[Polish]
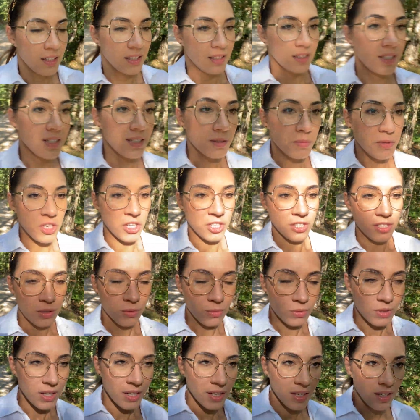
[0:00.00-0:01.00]
Nic mi się nie
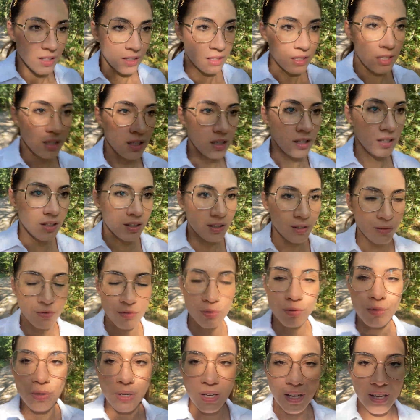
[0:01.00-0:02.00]
udaje i w
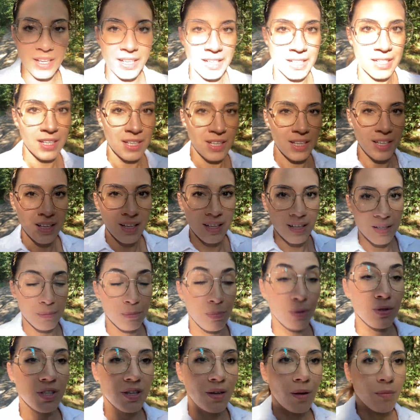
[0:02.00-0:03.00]
ogóle
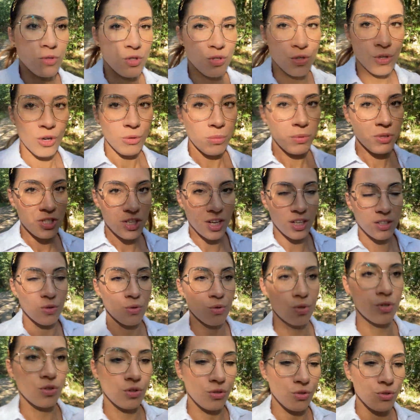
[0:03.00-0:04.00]
po co ja mam coś robić, jak
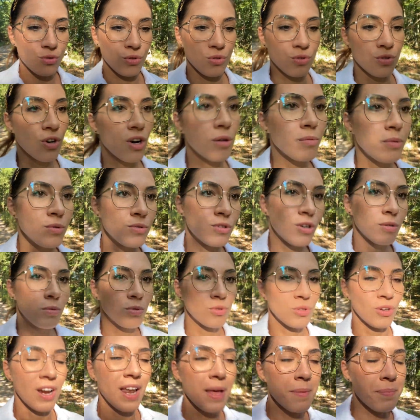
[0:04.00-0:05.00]
już ktoś coś zrobił, zrobił
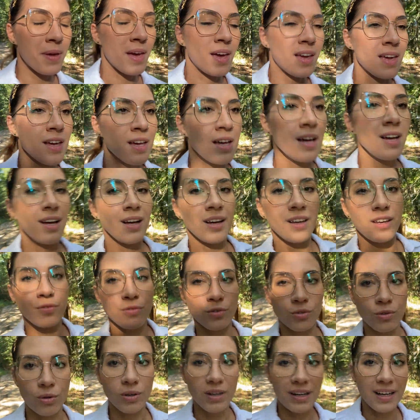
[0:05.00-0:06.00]
to lepiej i w
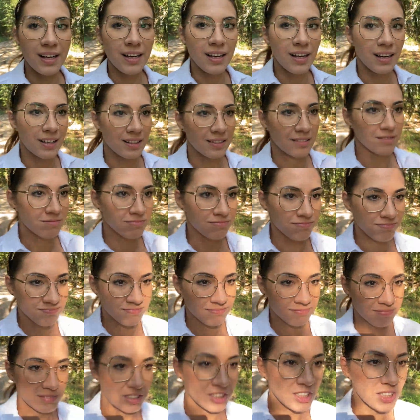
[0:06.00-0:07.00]
ogóle
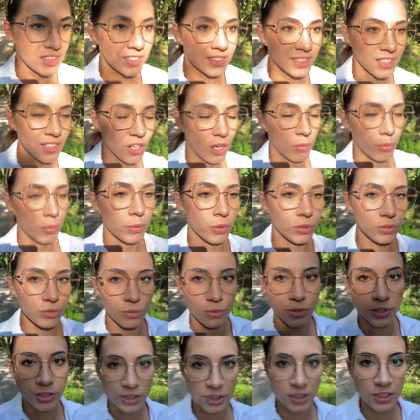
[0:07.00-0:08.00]
nic, tylko po prostu
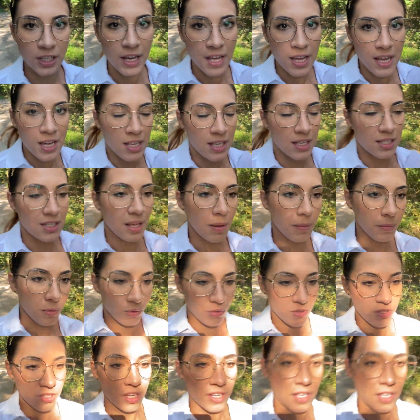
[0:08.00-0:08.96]
iść, zamknąć się